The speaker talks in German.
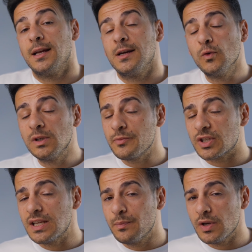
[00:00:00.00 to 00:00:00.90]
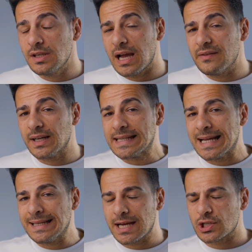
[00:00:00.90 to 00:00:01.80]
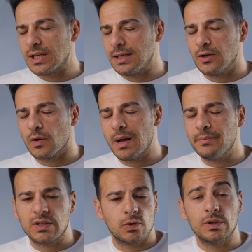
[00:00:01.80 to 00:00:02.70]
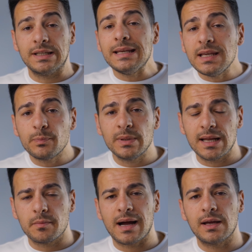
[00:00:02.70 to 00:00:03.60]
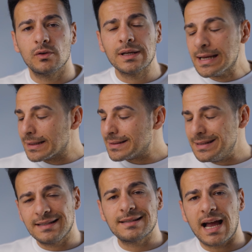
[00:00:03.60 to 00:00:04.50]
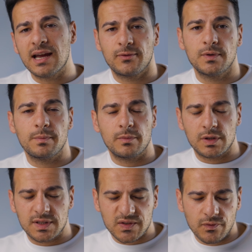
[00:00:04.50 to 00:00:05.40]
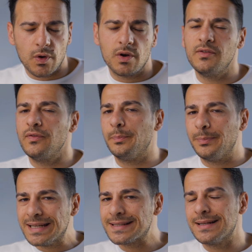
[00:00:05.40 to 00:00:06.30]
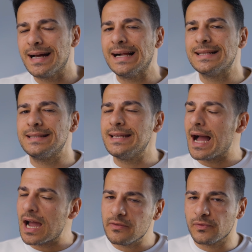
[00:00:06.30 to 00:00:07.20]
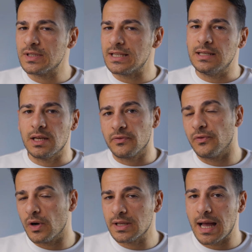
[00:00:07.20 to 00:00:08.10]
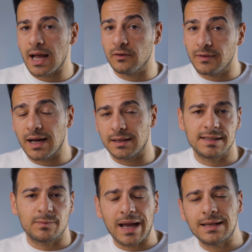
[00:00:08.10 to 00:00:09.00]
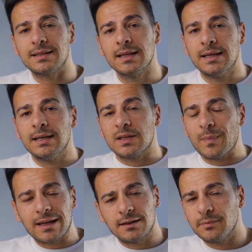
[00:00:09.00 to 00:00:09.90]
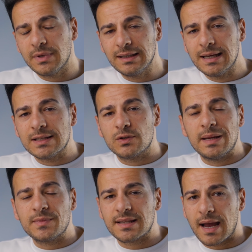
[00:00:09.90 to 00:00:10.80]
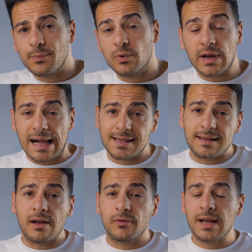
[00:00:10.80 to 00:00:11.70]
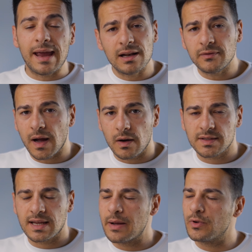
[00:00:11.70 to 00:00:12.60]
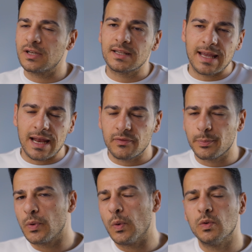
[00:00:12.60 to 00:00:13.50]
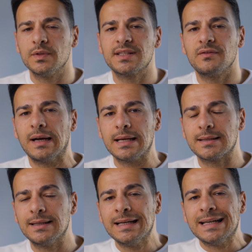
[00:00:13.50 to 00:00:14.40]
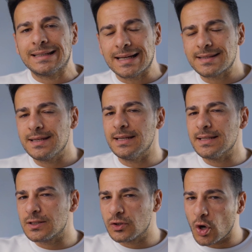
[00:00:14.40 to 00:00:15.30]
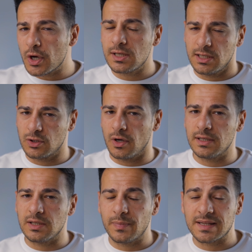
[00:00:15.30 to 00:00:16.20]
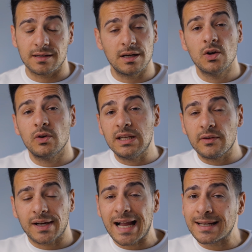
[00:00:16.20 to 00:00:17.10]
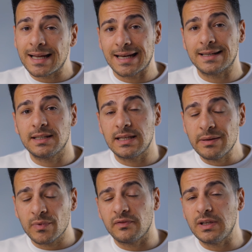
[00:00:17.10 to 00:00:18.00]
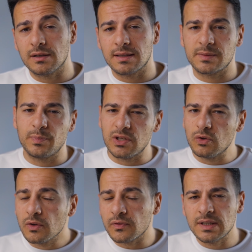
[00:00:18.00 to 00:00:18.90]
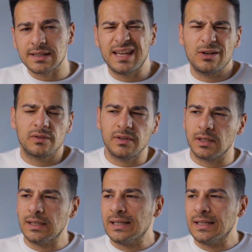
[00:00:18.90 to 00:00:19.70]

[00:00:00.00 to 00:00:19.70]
Unterm Strich möchte ich einfach jetzt an der Stelle nochmal betonen, ich bin der Meinung, dass dieses iPhone 12 besser als die iPhones in den Vorjahren waren. Das meine ich ich meine damit zu dem Zeitpunkt, als das iPhone 11 rauskam oder das 11 Pro und so weiter, das hier ist deutlich, deutlich besser. In der Vergangenheit hatte ich immer wieder das Bedürfnis, hin und wieder